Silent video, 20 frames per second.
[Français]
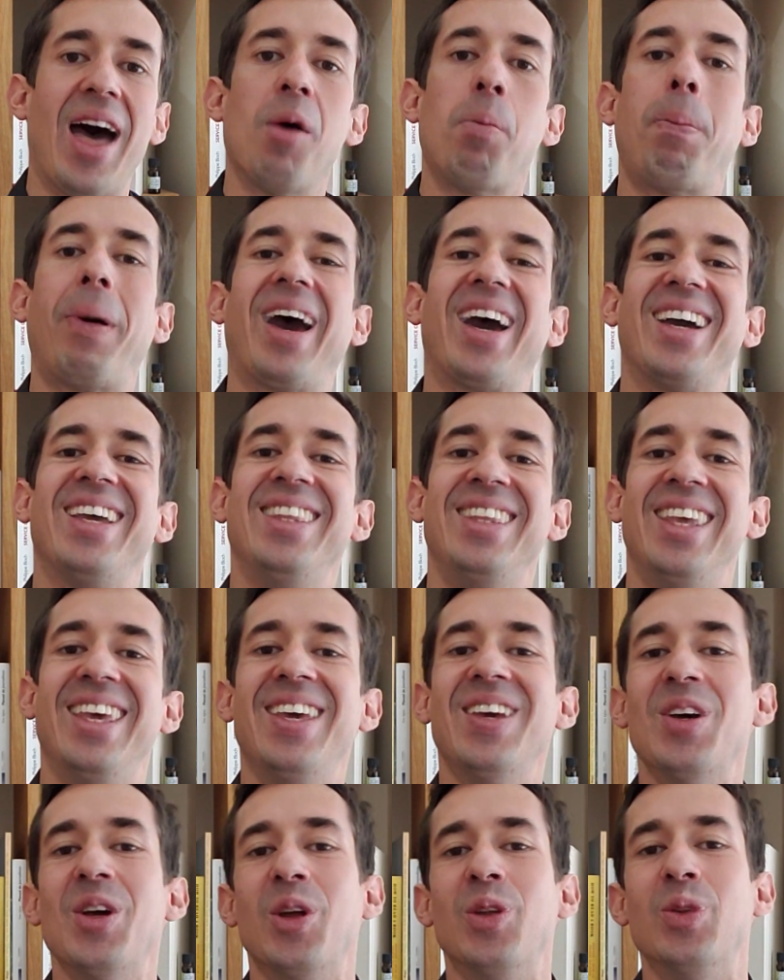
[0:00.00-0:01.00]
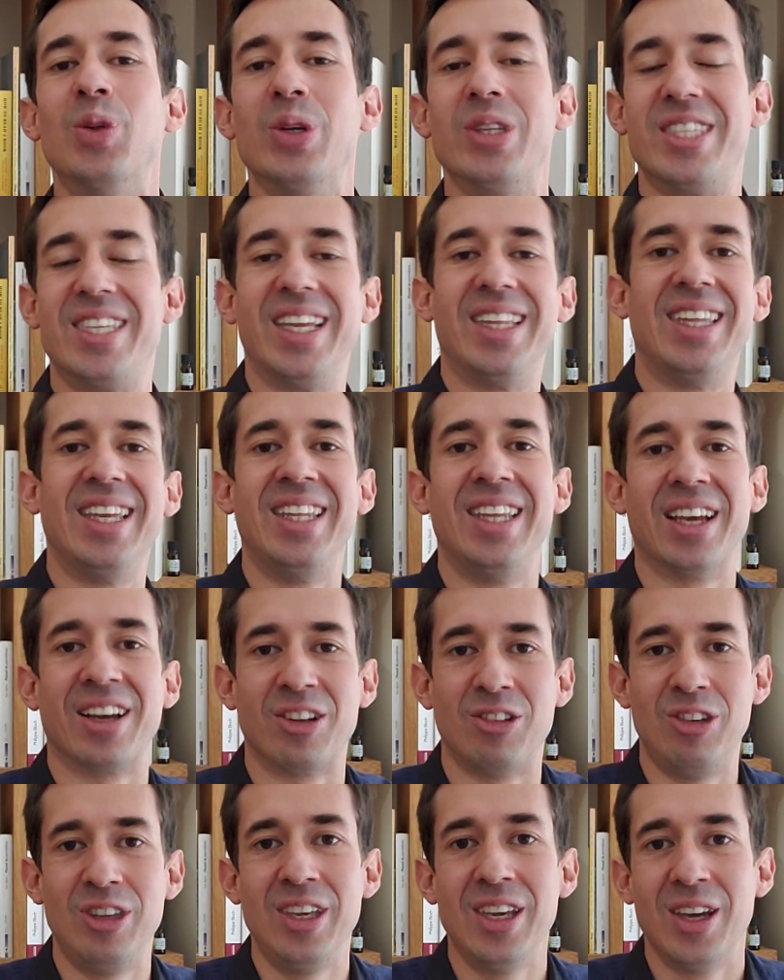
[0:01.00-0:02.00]
imprégné de cette
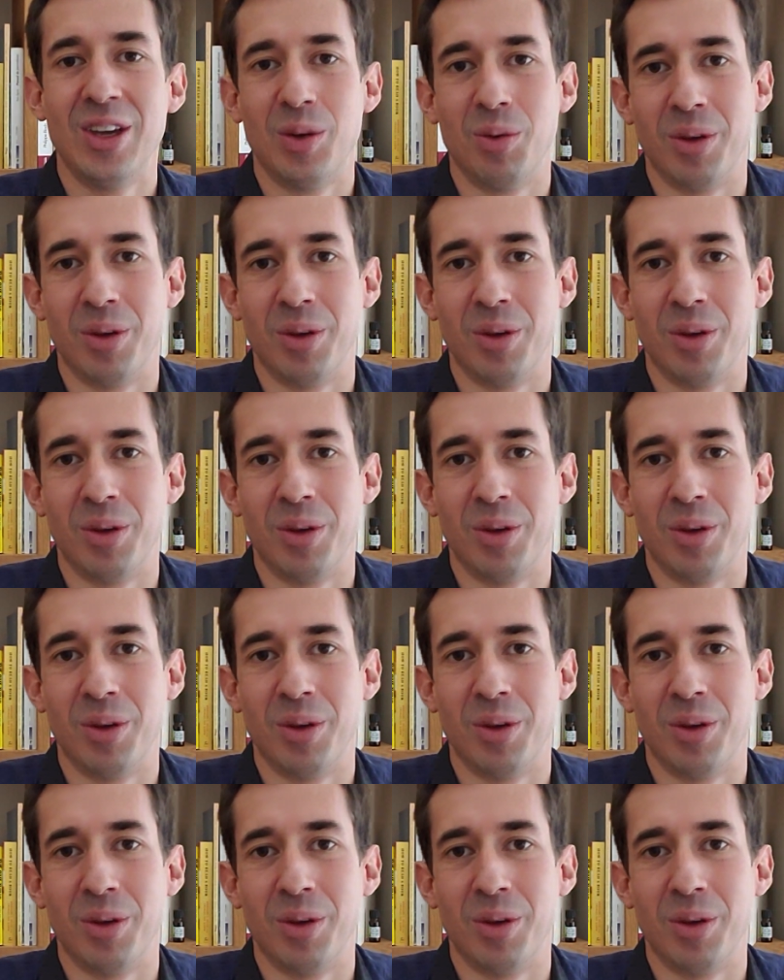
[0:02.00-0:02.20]
énergie